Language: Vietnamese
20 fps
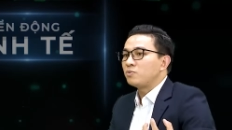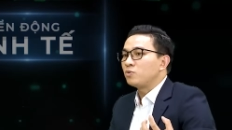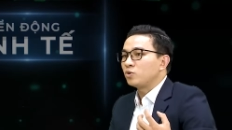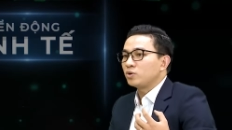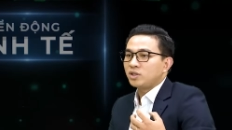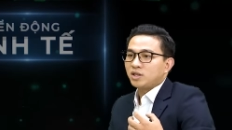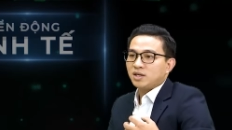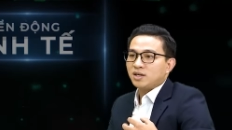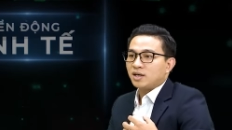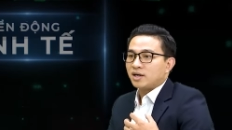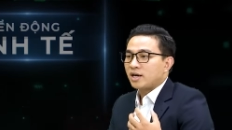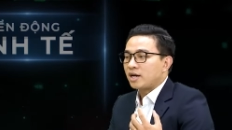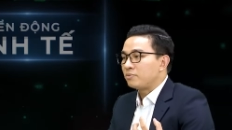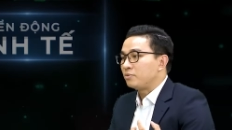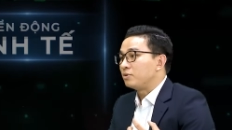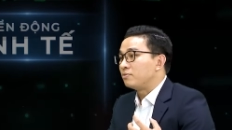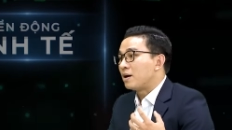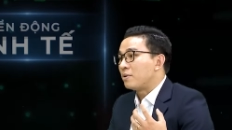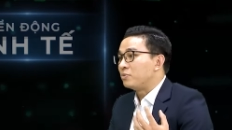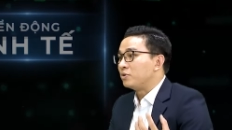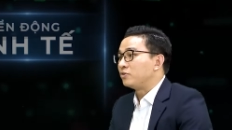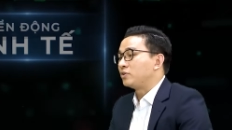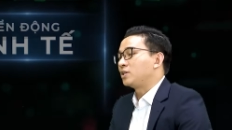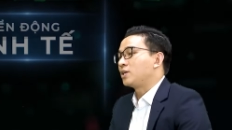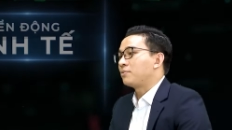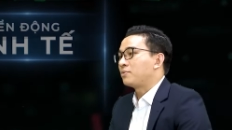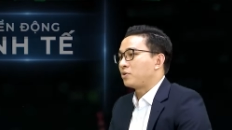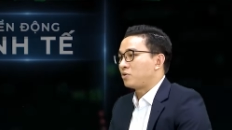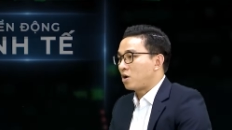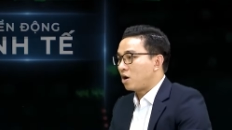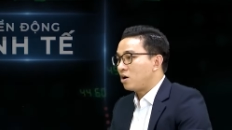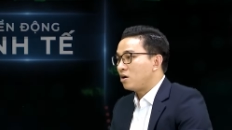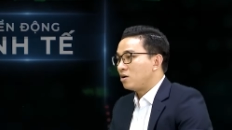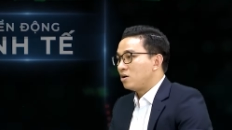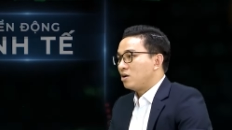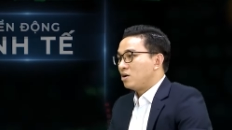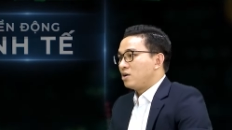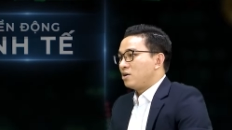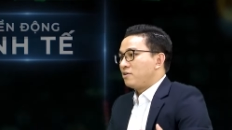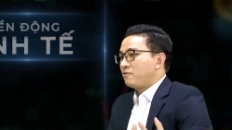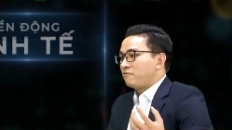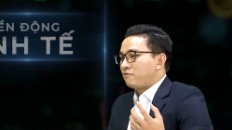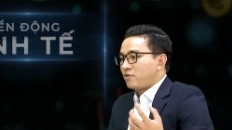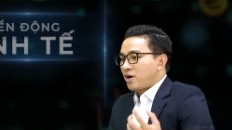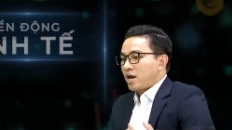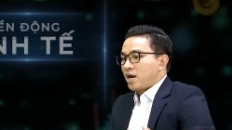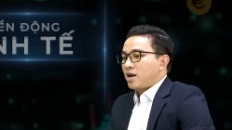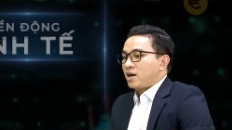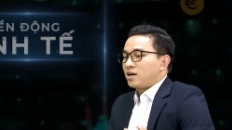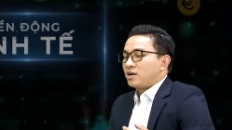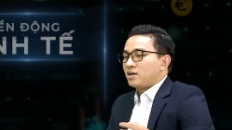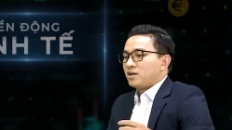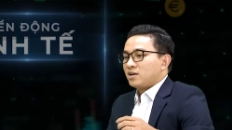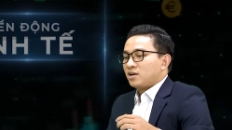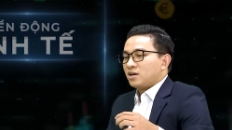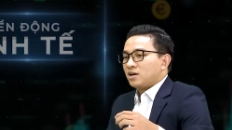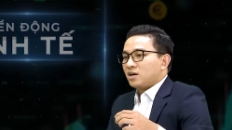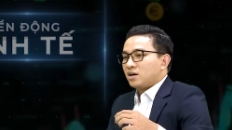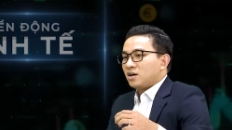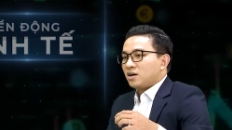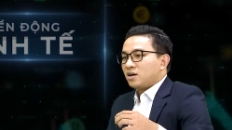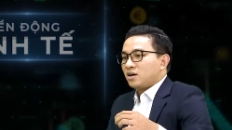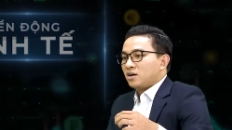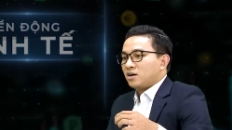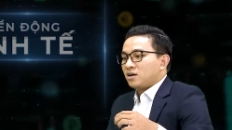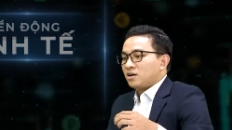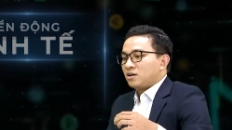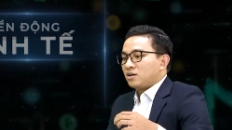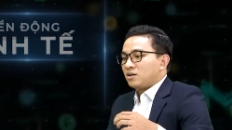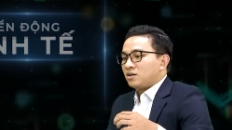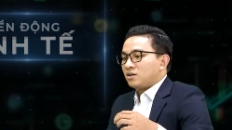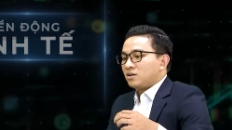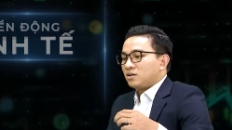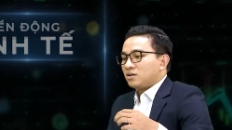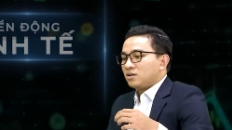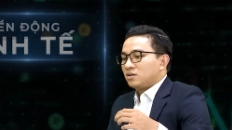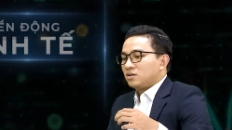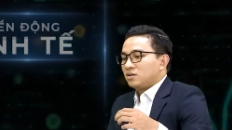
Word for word: một tỷ lệ 20 30 phần trăm nào đó và uh,